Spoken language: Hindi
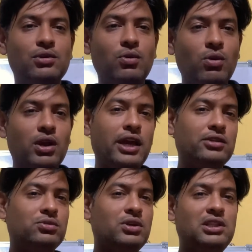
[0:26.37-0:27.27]
लोग
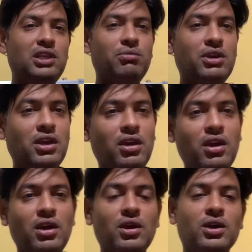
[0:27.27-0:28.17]
हैं जो हिंदी में
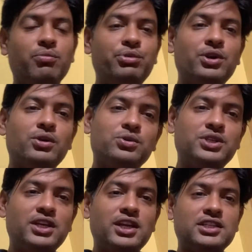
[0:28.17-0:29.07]
कंप्यूटर को
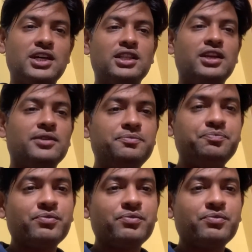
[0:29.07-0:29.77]
सीखना चाहते हैं